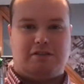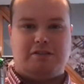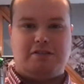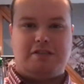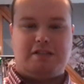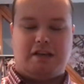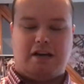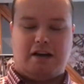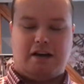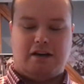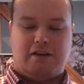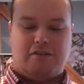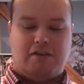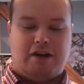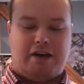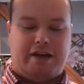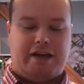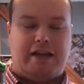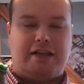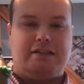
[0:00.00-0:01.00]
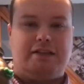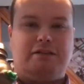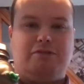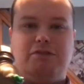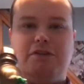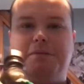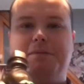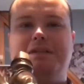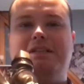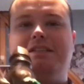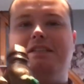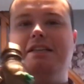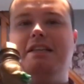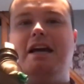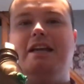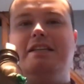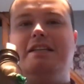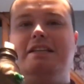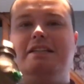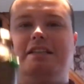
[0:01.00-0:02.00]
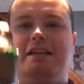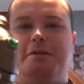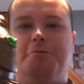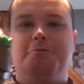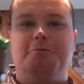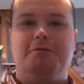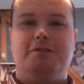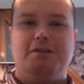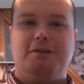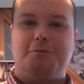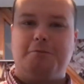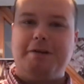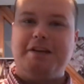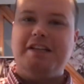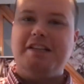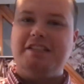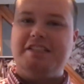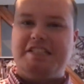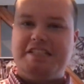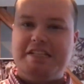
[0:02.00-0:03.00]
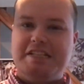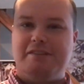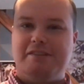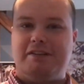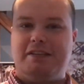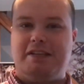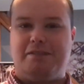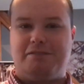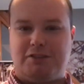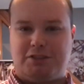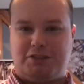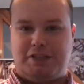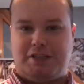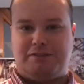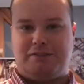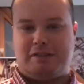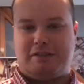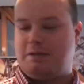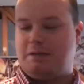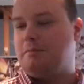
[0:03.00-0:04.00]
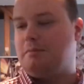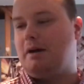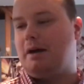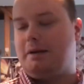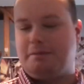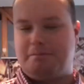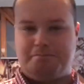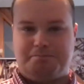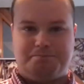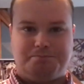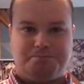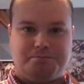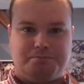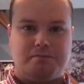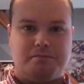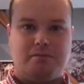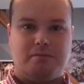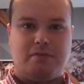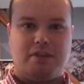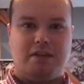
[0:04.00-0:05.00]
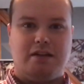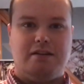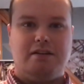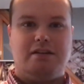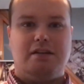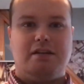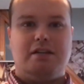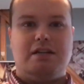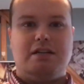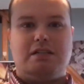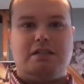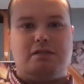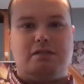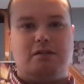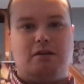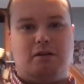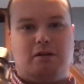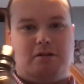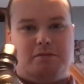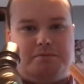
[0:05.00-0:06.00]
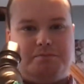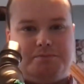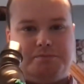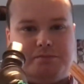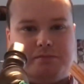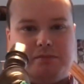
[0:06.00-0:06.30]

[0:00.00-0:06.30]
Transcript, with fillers: günstigere Varianten davon, aber die sind halt nicht der the real deal, wenn ihr versteht, was ich meine. So,